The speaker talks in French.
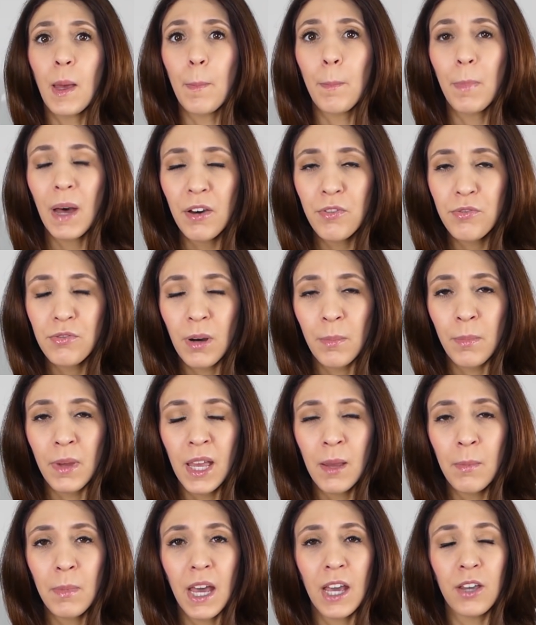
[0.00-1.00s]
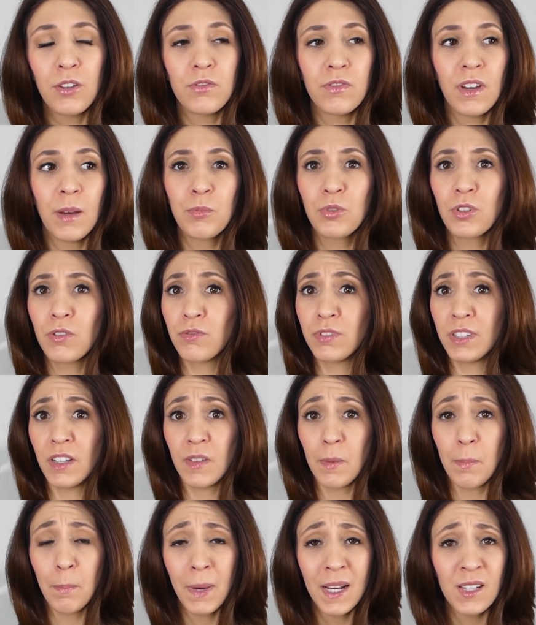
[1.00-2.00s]
parfois même à une femme que vous
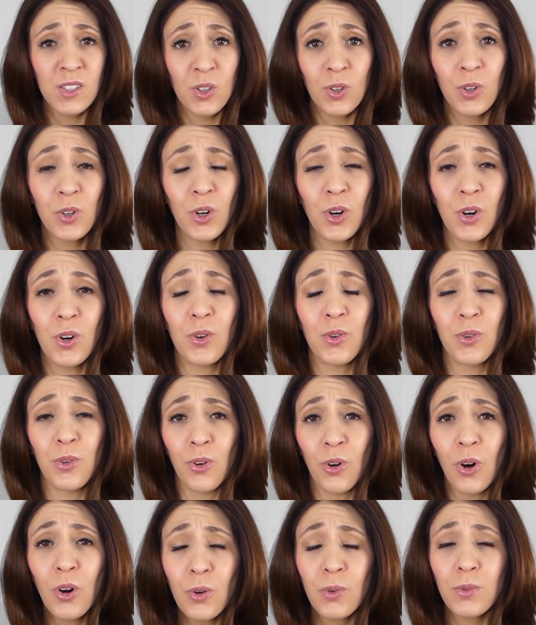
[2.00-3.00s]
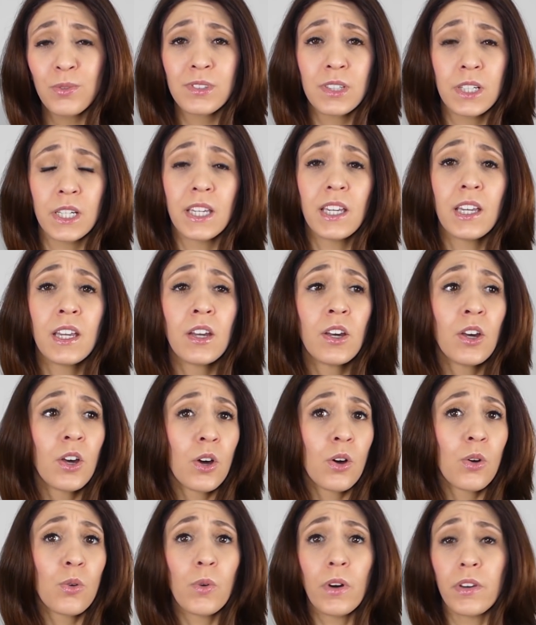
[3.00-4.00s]
n'avez pas encore rencontrée,
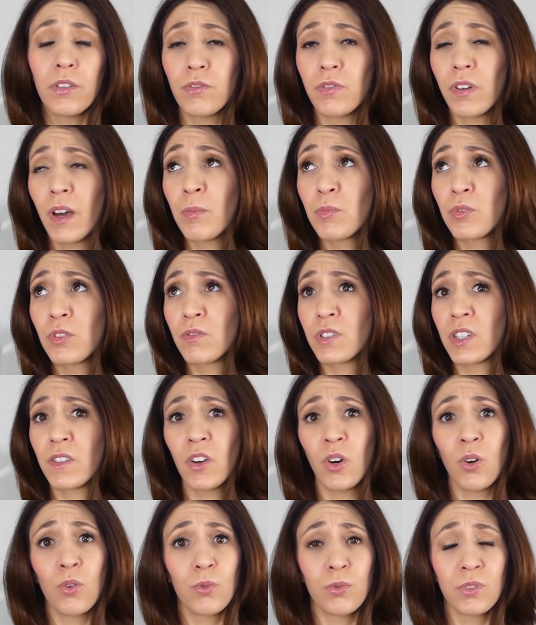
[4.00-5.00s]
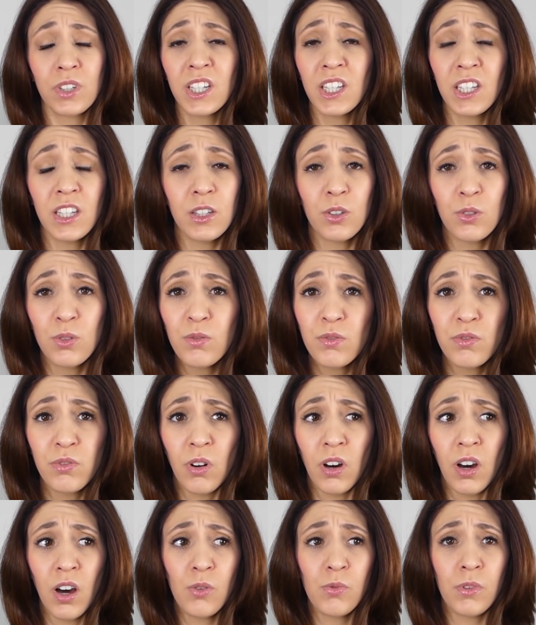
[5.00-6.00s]
ou à une femme que vous avez rencontrée qu'une
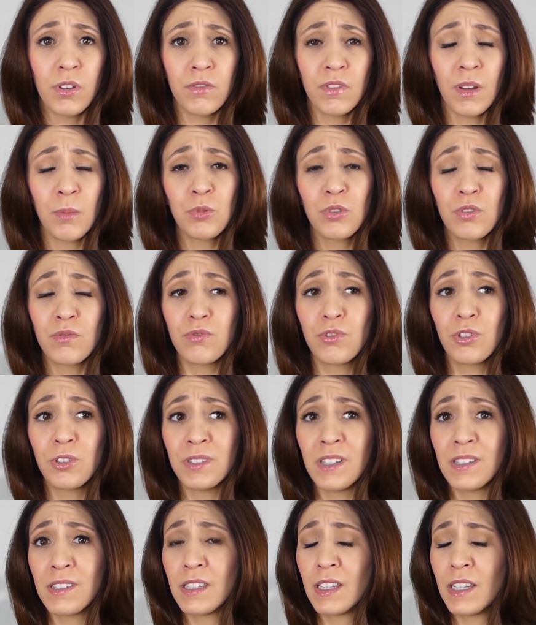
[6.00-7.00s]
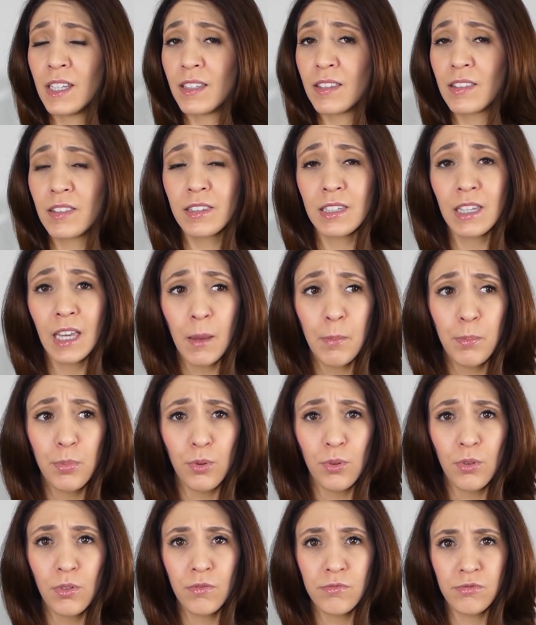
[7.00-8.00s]
fois, ou à une femme que vous connaissez très
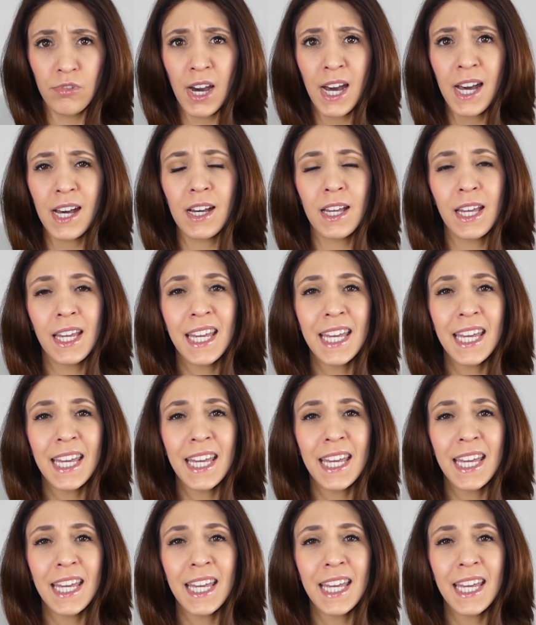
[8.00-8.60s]
peu, voire